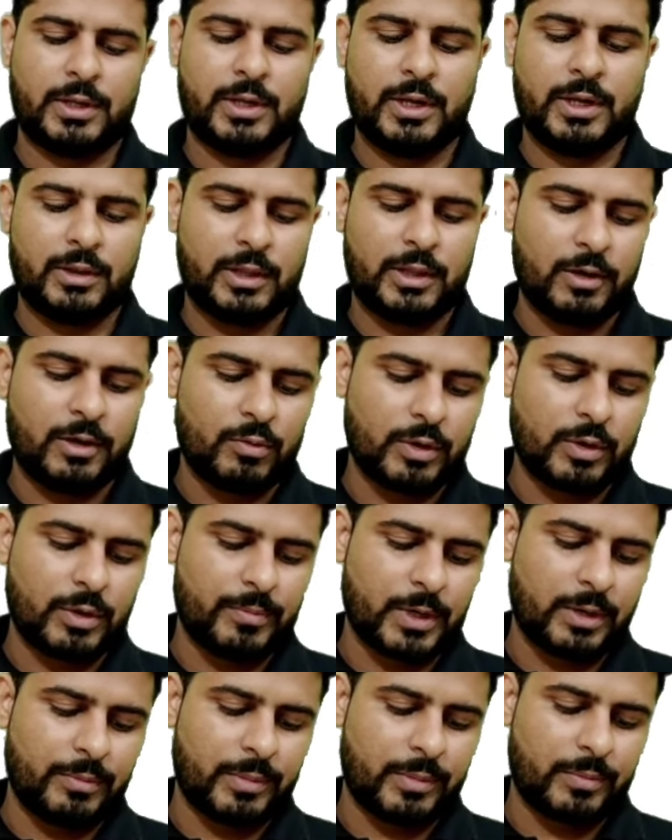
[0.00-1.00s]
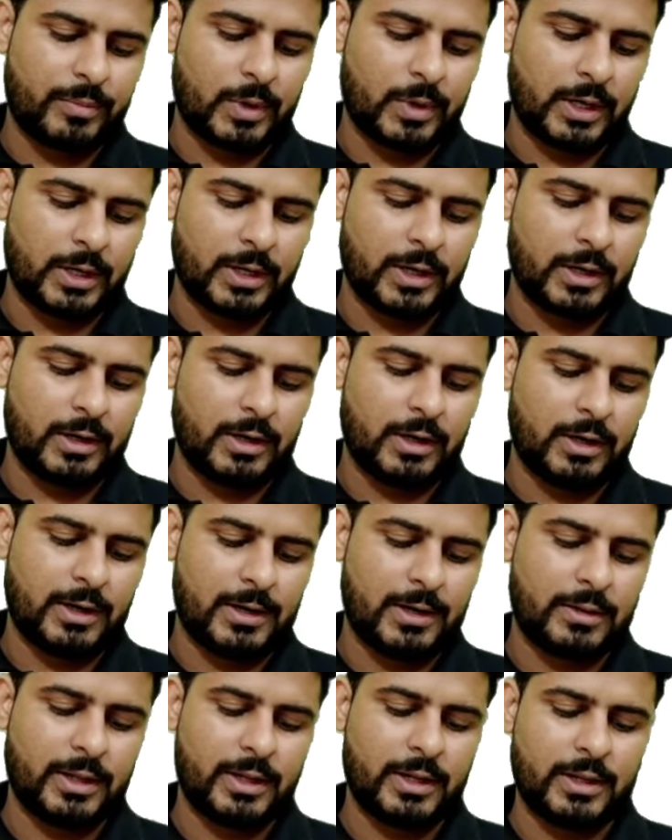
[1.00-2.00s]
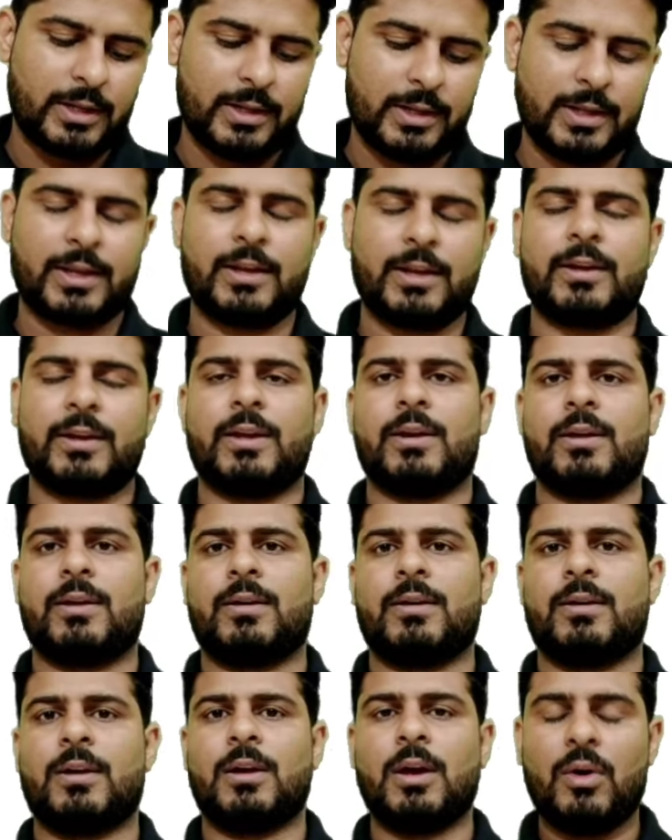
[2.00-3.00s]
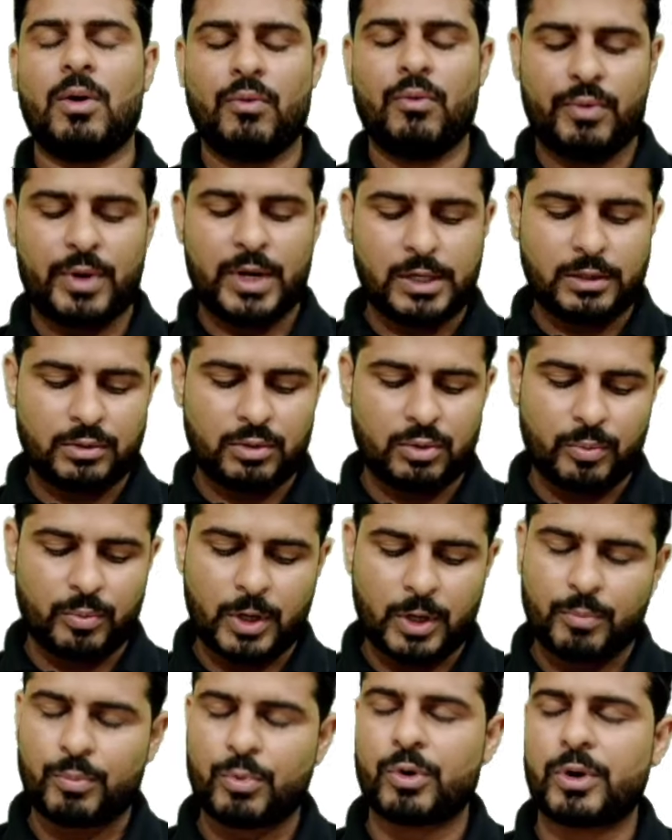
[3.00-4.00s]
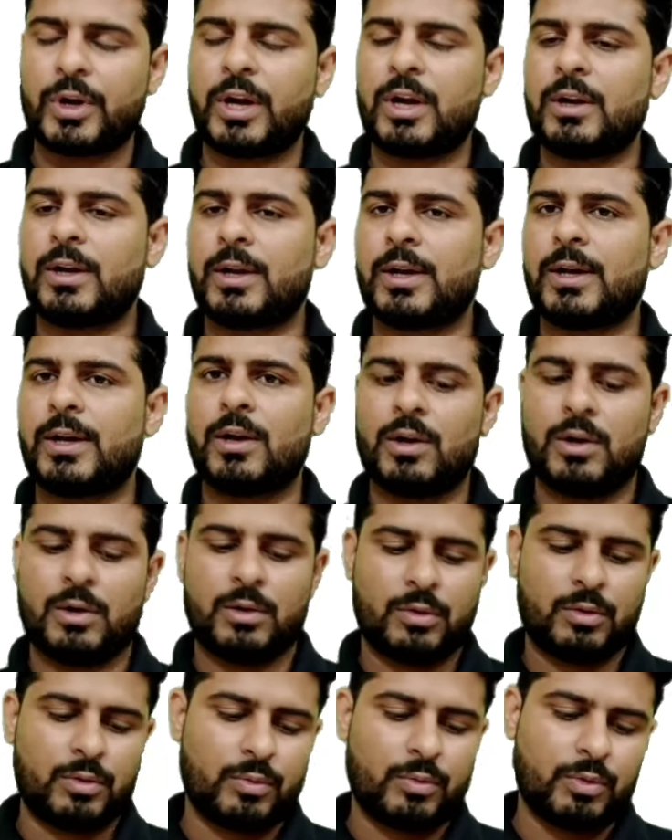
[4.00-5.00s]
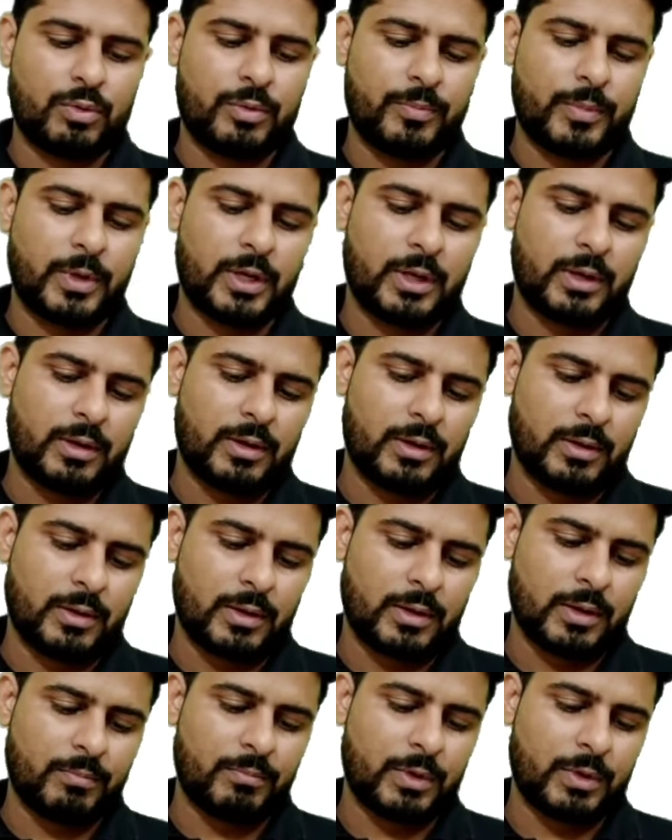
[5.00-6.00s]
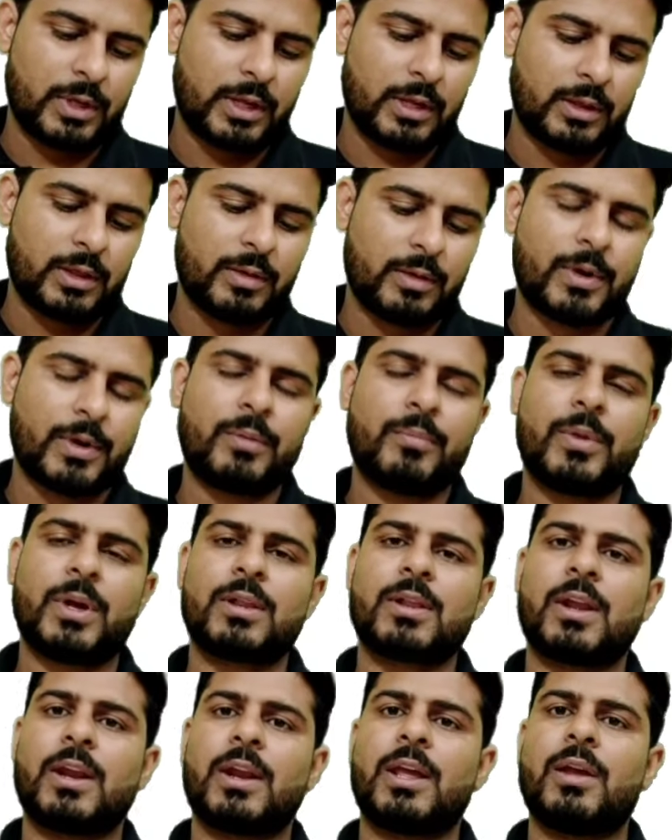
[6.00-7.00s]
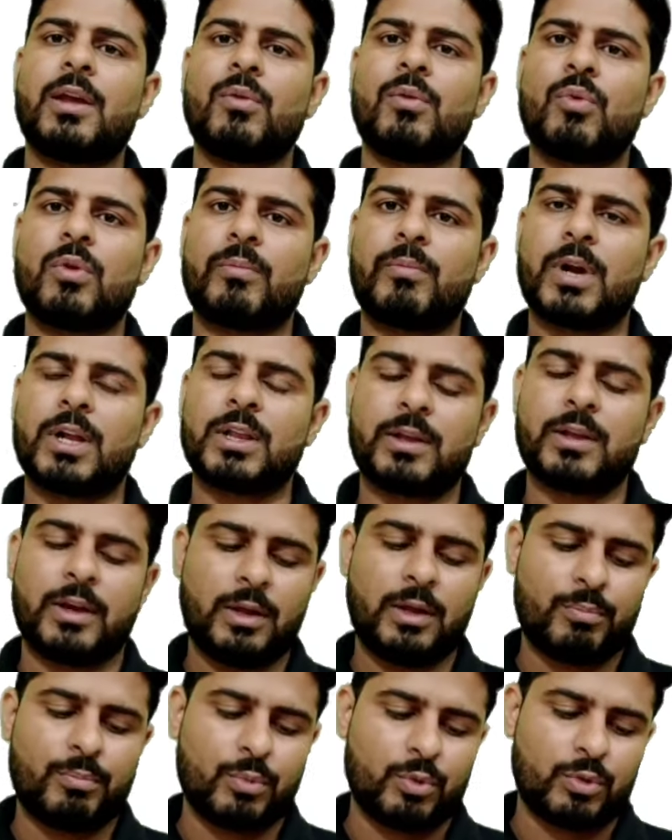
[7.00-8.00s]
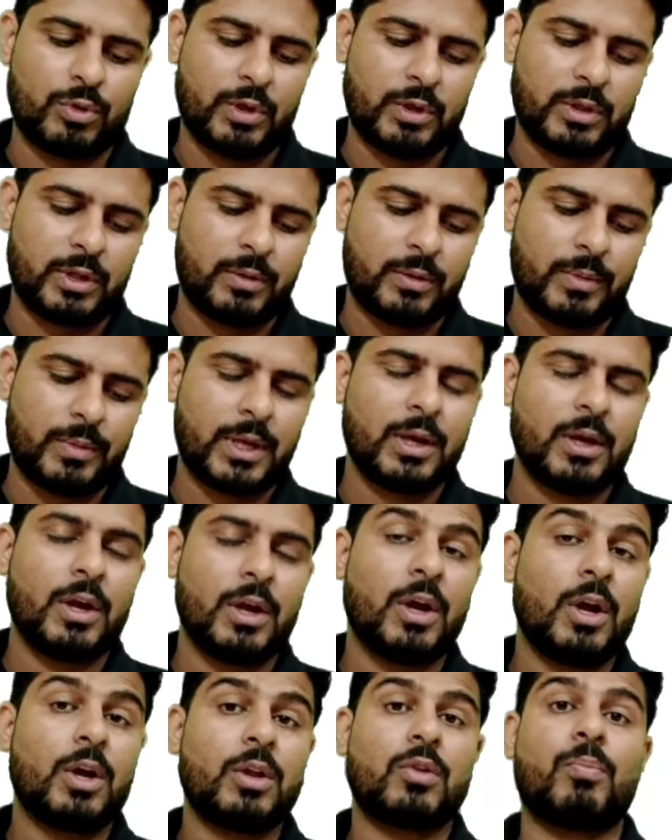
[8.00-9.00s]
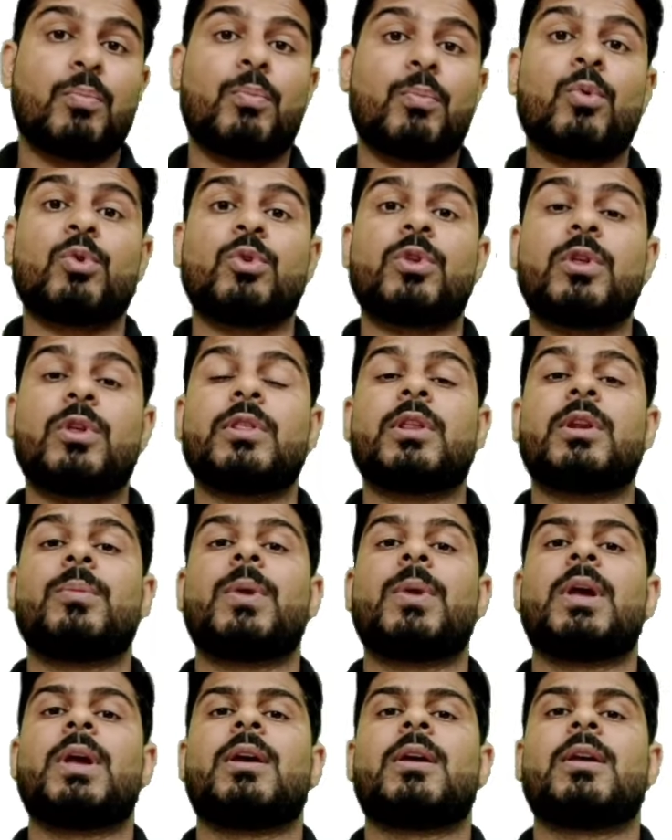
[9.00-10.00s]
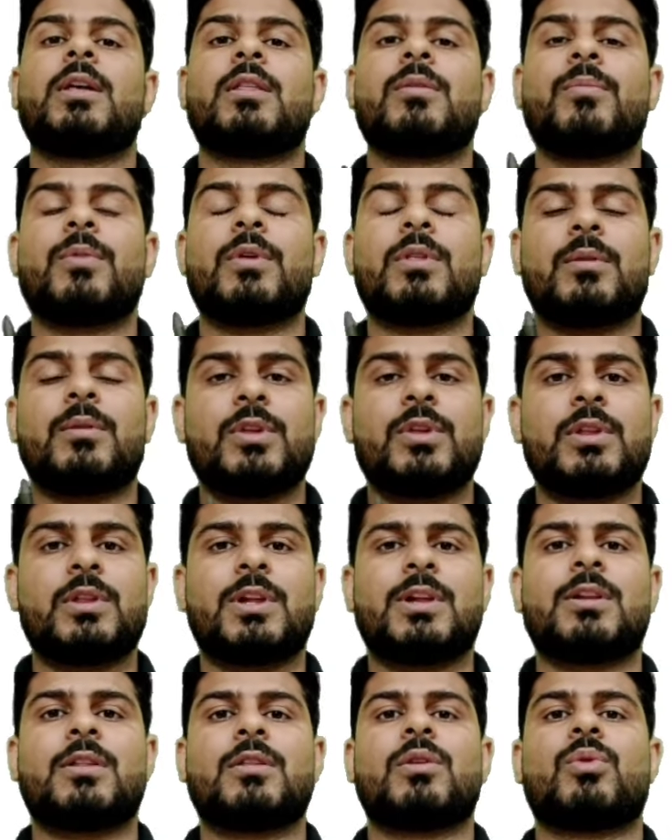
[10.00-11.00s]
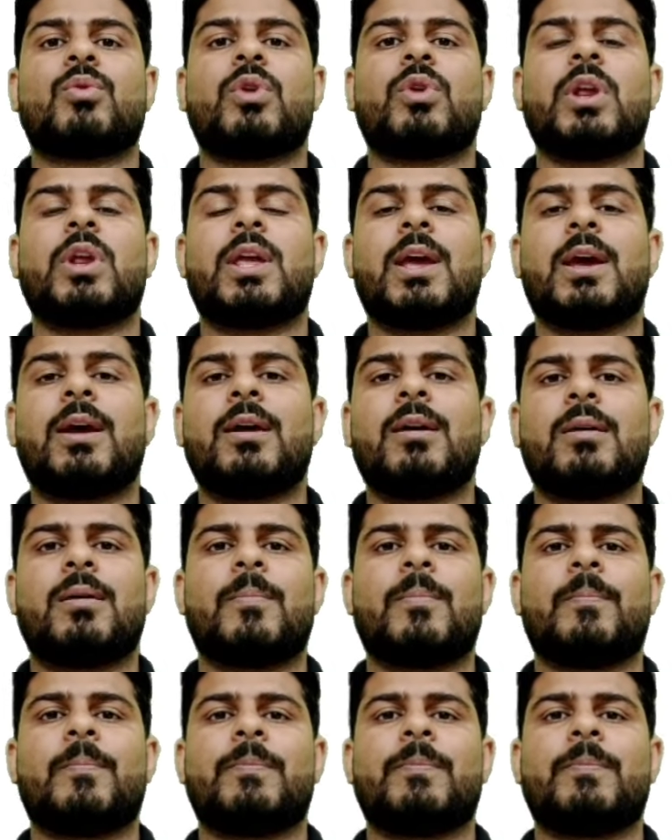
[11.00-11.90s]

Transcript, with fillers: ये तीनों के बारे में हम आगे डिटेल से देखेंगे फर्स्ट जो भी कंपोनेंट है उसमें हम केस के बारे में बात करेंगे वो बात करेंगे पोजिशन में तो पोजिशन में इसमें सबसे ज़्यादा ज़रूरी क्या है